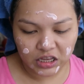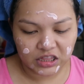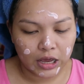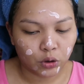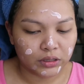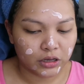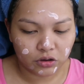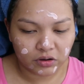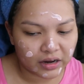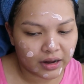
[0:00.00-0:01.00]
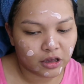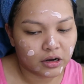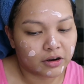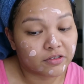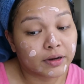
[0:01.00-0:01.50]
Hindi ako nag yung
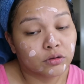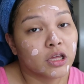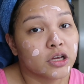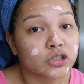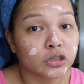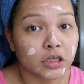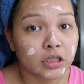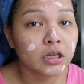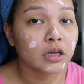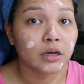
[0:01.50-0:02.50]
regular foundation.